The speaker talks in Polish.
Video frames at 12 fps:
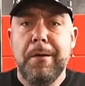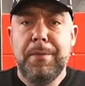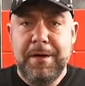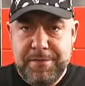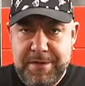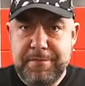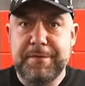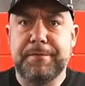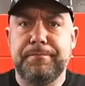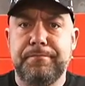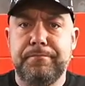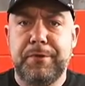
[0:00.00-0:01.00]
prawdziwy,
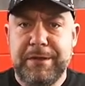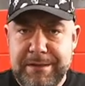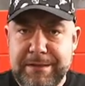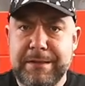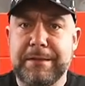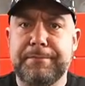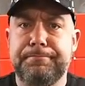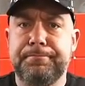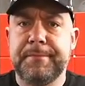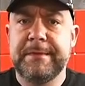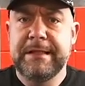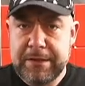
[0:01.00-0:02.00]
policyjny,
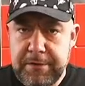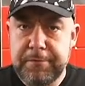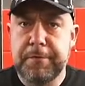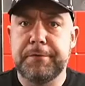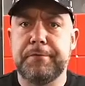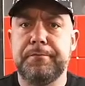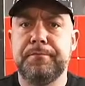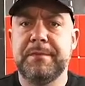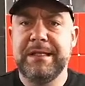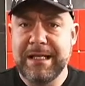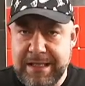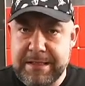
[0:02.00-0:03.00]
z radiowozu,
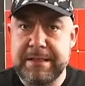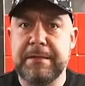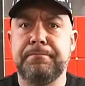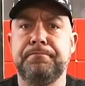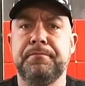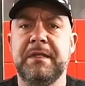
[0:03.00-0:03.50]
z atestem,